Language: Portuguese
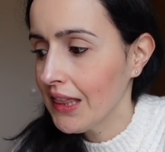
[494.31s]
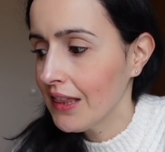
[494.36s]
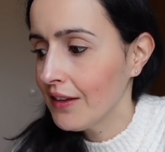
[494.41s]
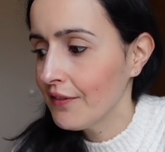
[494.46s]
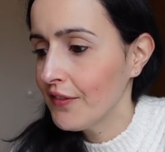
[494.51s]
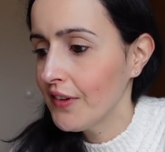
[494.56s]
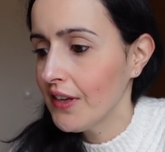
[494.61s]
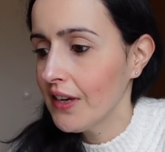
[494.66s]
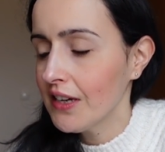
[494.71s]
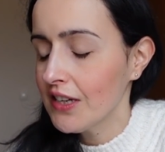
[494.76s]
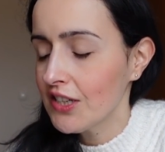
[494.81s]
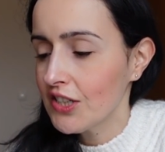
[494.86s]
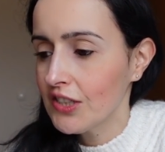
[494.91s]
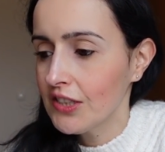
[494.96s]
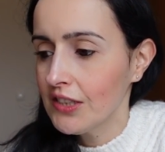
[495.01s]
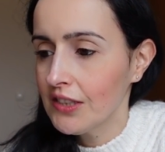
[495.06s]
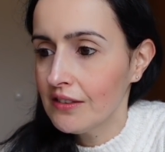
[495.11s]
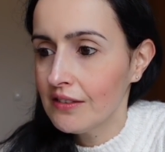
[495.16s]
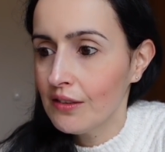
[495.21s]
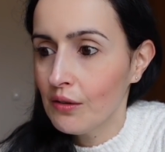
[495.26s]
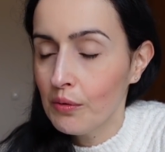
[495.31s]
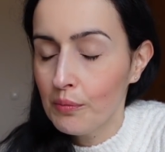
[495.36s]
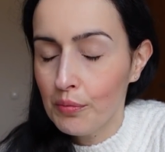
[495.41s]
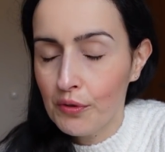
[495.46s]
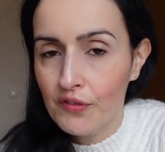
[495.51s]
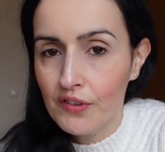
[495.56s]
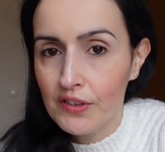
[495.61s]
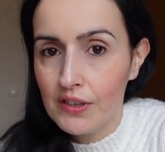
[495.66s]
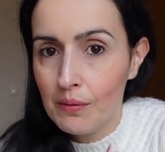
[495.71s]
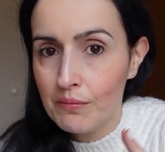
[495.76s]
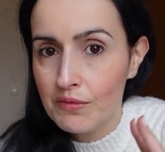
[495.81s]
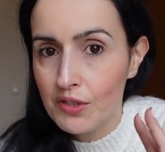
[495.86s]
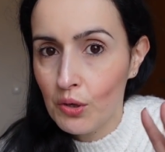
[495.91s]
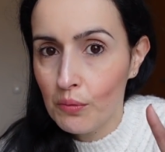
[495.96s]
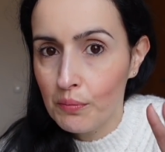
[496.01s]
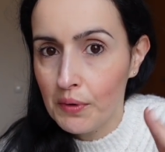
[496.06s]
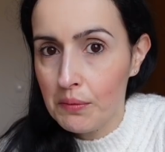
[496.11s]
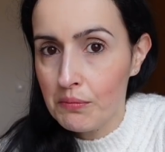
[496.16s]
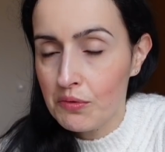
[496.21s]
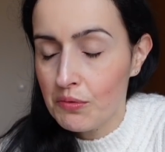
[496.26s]
da viagem, então aproveitámos e
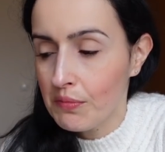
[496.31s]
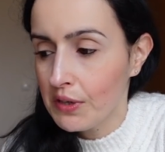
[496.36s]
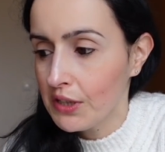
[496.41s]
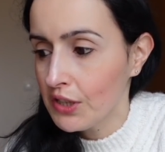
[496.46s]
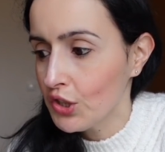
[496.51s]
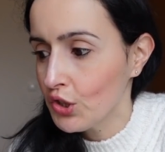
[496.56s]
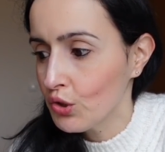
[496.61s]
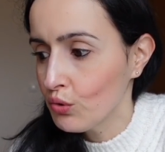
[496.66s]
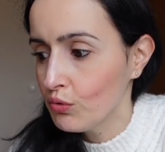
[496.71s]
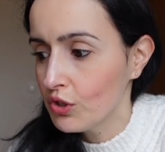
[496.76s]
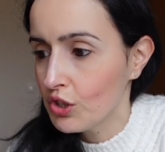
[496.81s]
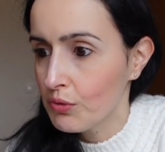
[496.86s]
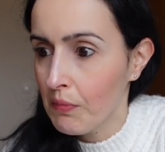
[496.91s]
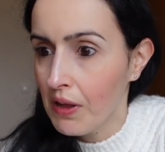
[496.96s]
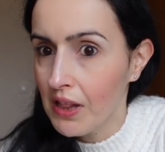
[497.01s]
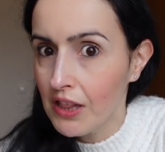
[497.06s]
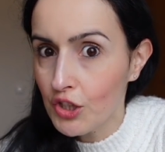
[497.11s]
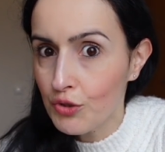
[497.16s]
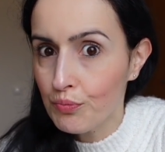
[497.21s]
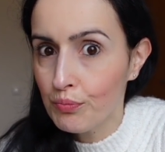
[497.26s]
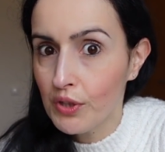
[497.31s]
comprámos mais duas malas,